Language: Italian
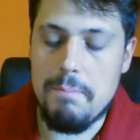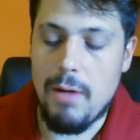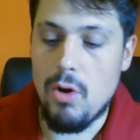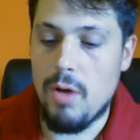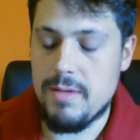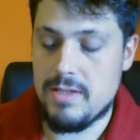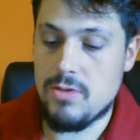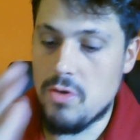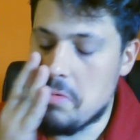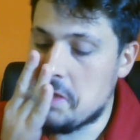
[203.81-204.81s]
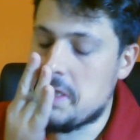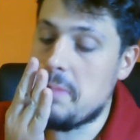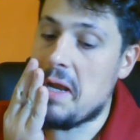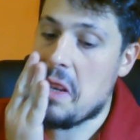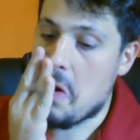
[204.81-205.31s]
Paolo Lopez secondo me si
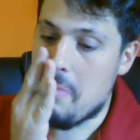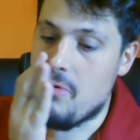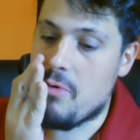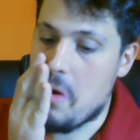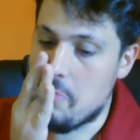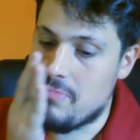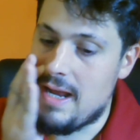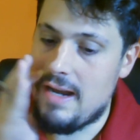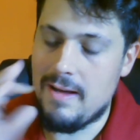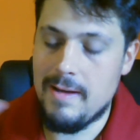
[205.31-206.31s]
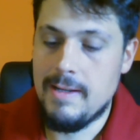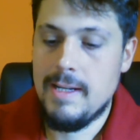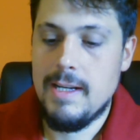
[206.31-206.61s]
merita comunque un bel